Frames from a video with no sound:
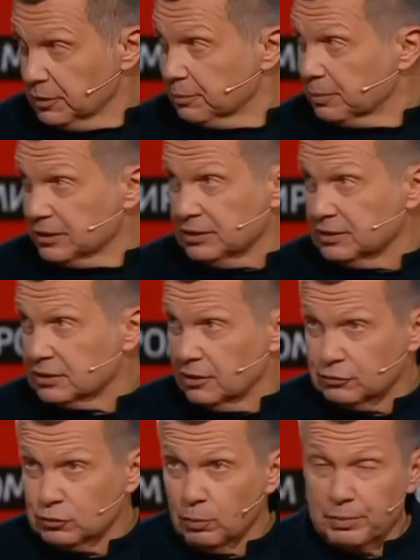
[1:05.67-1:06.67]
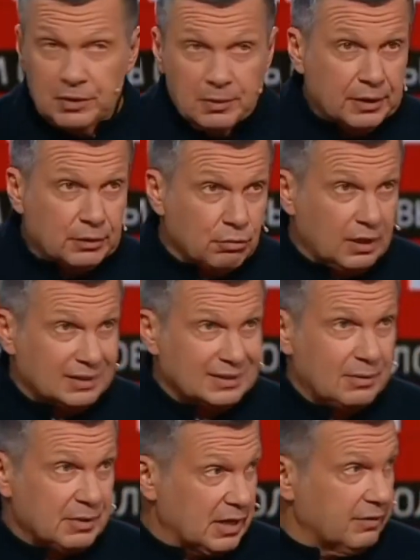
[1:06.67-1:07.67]
меня простите, я все понимаю, но
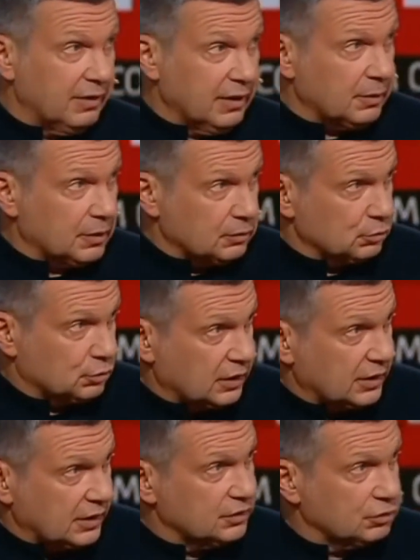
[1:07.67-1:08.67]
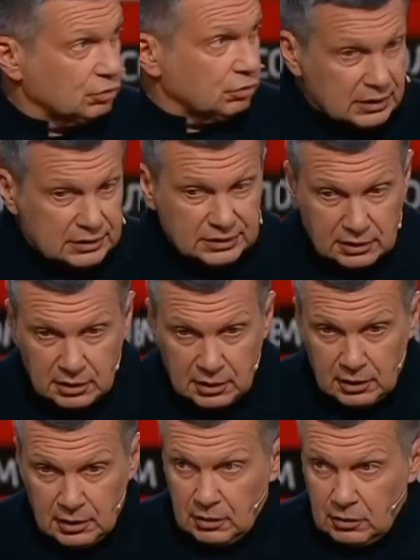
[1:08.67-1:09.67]
когда мы говорим о том, что такая ситуация,
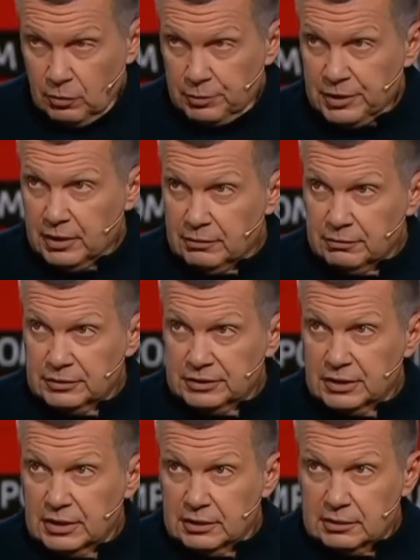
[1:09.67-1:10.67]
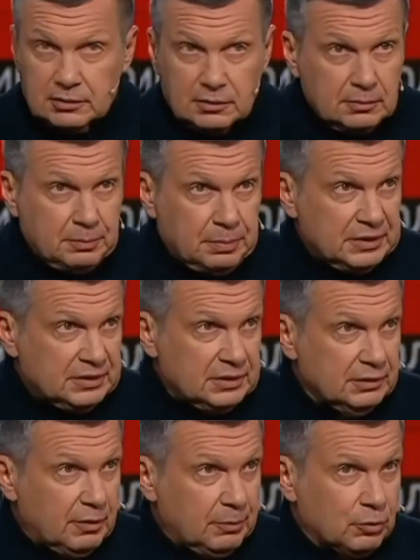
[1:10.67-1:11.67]
у меня возникают э,
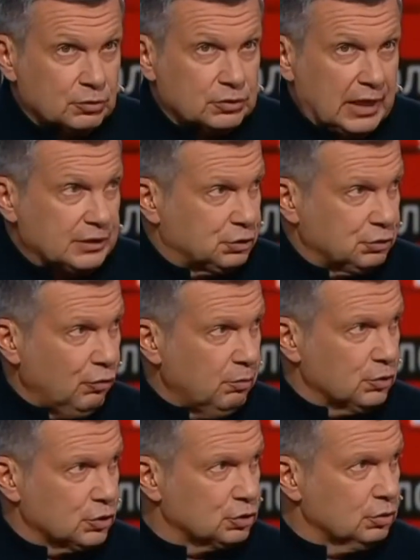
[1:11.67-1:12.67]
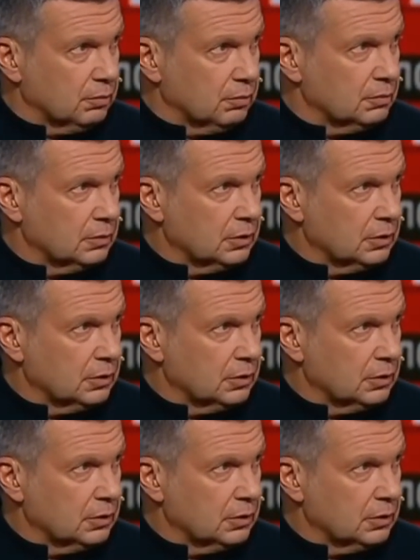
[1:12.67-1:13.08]
простые вопросы. А чего мы ждем?